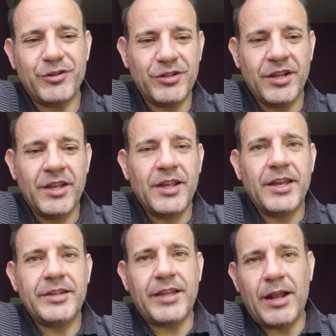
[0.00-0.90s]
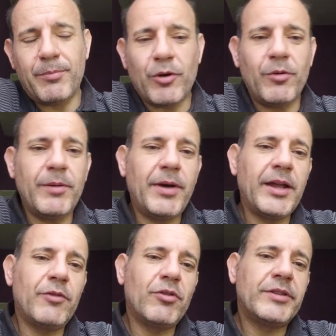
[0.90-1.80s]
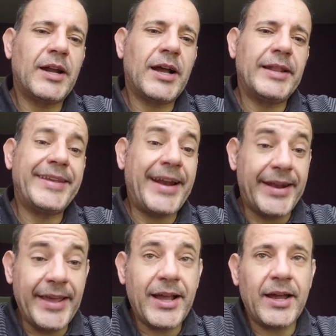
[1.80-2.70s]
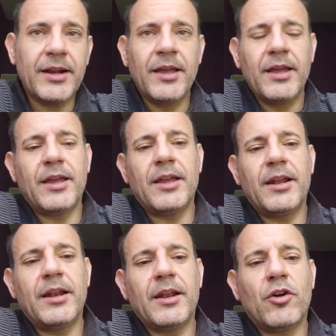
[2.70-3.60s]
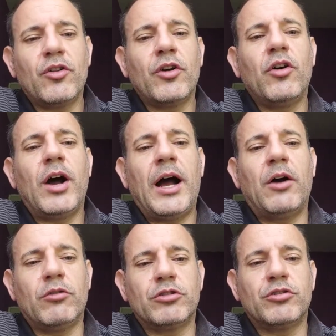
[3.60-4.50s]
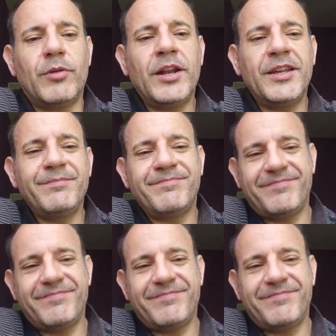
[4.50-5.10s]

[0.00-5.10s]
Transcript: Pero es, este es el problema en nuestra caldera Nescar, el código A8, ¿vale?